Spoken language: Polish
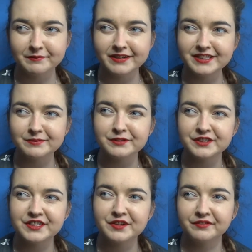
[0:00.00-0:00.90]
Pamięci
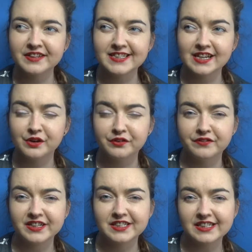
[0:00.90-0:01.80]
musi się więc
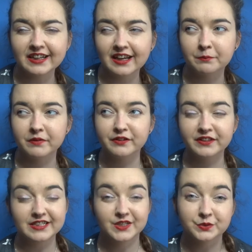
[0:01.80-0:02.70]
zachowywać tak, jakby do
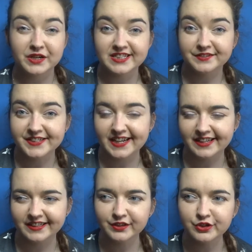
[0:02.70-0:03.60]
tej sytuacji
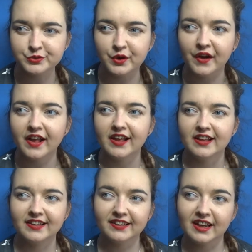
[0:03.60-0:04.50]
wcale nie doszło,
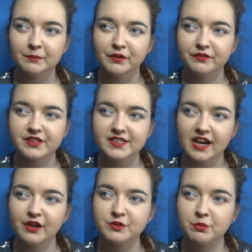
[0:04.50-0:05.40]
tak jakby
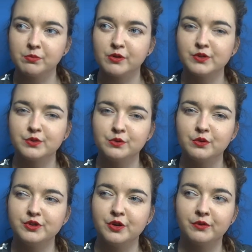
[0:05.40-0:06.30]
wciskając po prostu
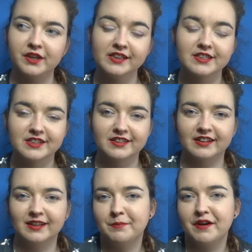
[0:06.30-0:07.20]
ludziom kit, że
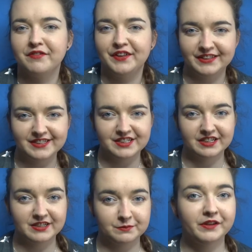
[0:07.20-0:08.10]
tak naprawdę nic się
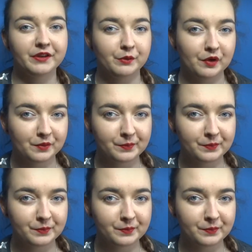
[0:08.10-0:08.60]
nie zmieniło